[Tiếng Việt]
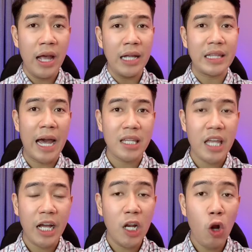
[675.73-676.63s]
Tại vì
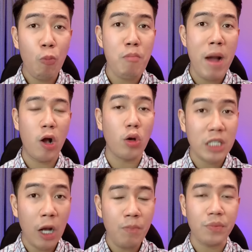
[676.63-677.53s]
cái lúc mà còn
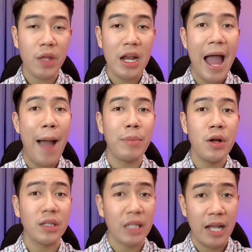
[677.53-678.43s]
sống đi làm đưa
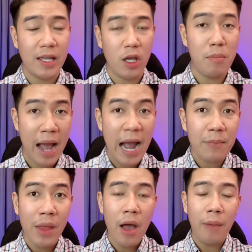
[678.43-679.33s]
tiền về cho má
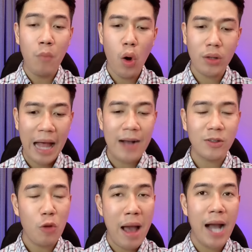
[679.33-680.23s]
Mua tặng
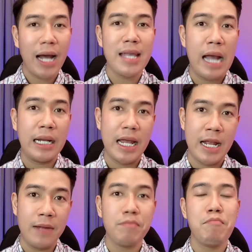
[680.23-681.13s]
cho má cái nhà này
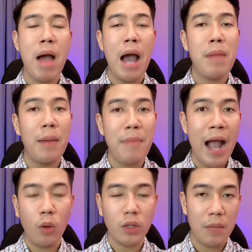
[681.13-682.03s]
Mà bà má
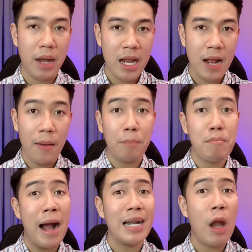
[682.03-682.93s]
của chị Mỹ
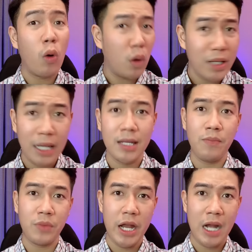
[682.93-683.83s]
Bà đâu có lo dành dụm
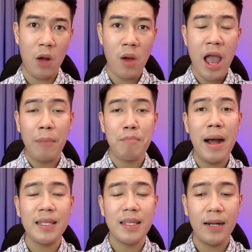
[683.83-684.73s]
tiền đâu Bà
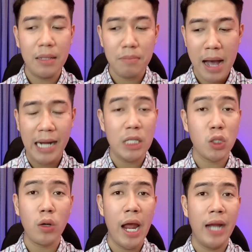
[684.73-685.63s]
chơi đánh bài đánh
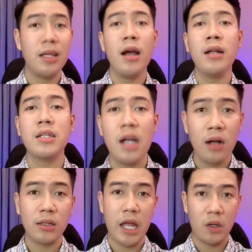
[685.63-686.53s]
số đề chơi hết trơn
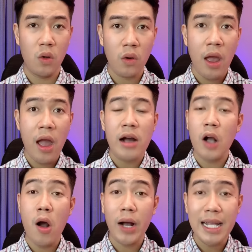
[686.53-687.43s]
tiền luôn
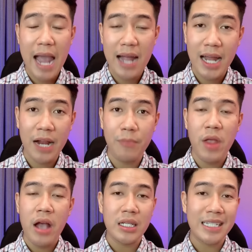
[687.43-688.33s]
còn cái nhà này
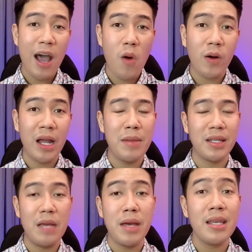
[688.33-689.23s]
sau khi mà
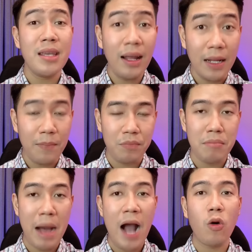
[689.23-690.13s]
chị Mỹ chết á,
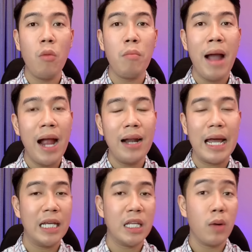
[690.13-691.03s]
bà cũng bán
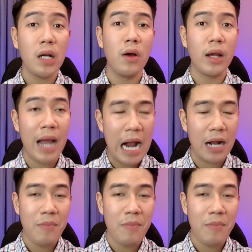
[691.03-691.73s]
lại cho một cái người khác.